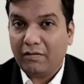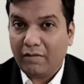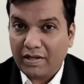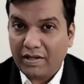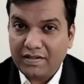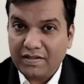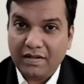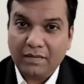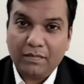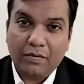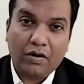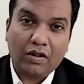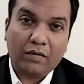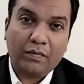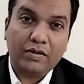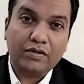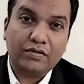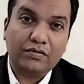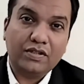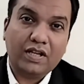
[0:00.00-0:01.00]
एडवाइजरी
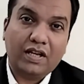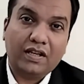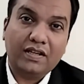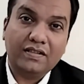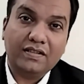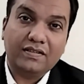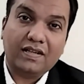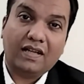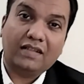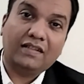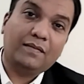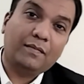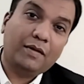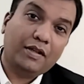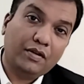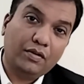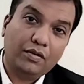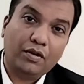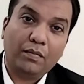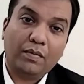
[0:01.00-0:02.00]
प्रोडक्ट में जुड़ जाइए साथ ही में
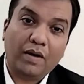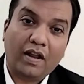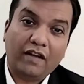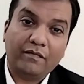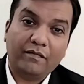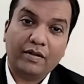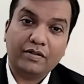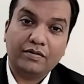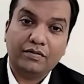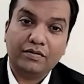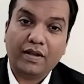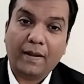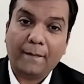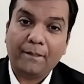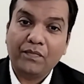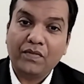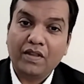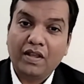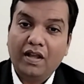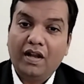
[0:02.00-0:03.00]
यूट्यूब लाइव में जुड़िए
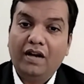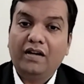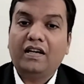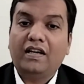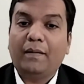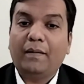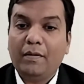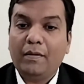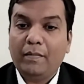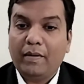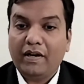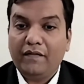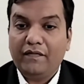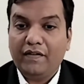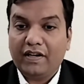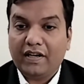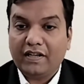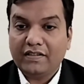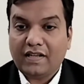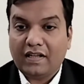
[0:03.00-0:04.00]
डबल
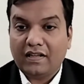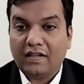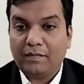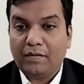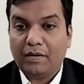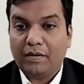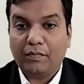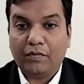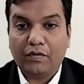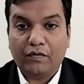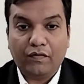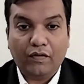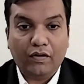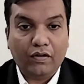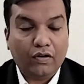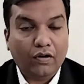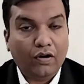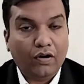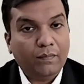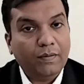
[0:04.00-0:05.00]
बेनिफिट के साथ अपने
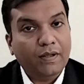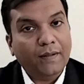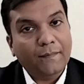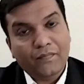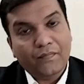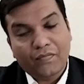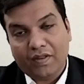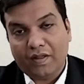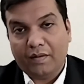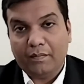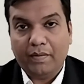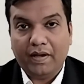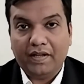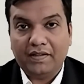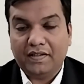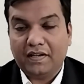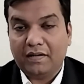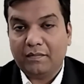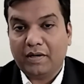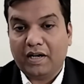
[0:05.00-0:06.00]
पोर्टफोलियो को और भी
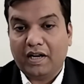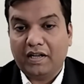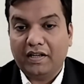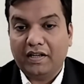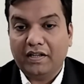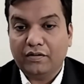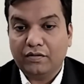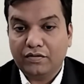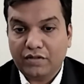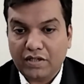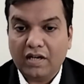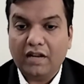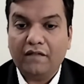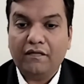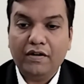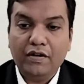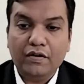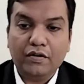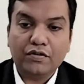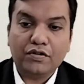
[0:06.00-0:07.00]
बेहतर बनाइए तो चलिए
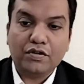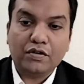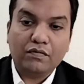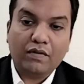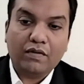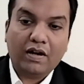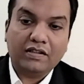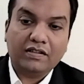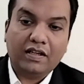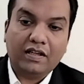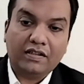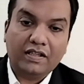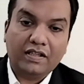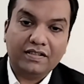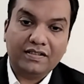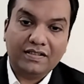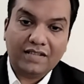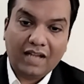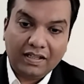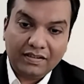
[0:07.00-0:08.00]
वीडियो की शुरुआत करते
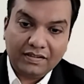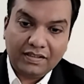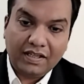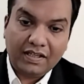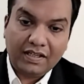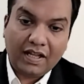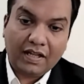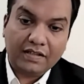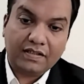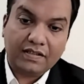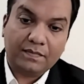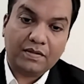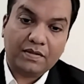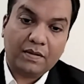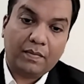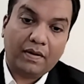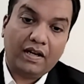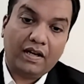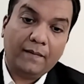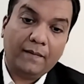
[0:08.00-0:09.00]
हैं जानते हैं यहाँ सबसे
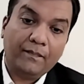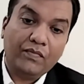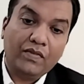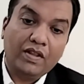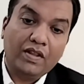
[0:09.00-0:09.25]
पहले